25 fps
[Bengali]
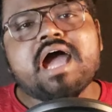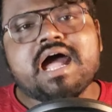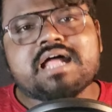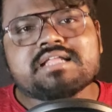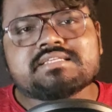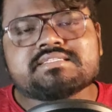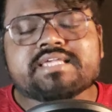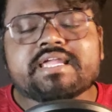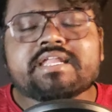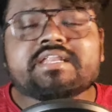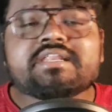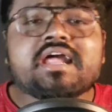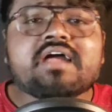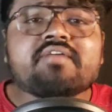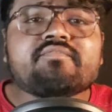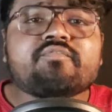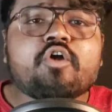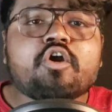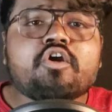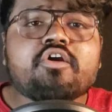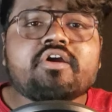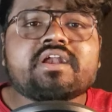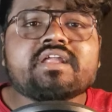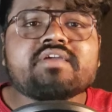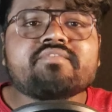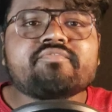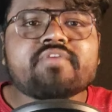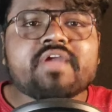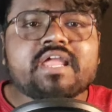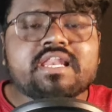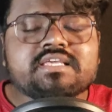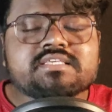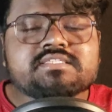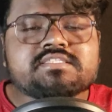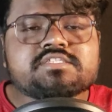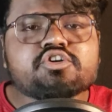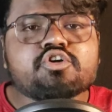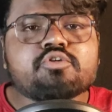আর সেন্টার ফরওয়ার্ডে
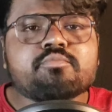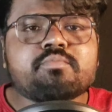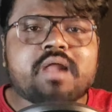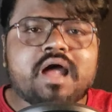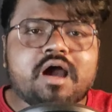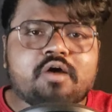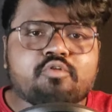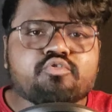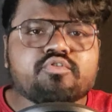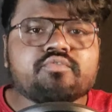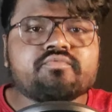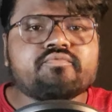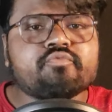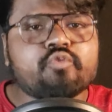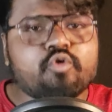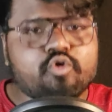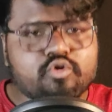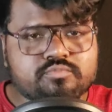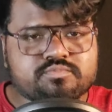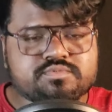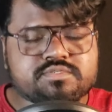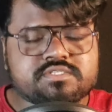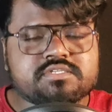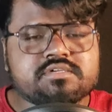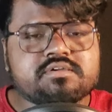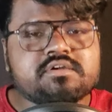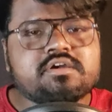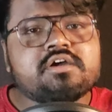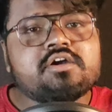ফেলিসিও ব্রাউন ফোর্বস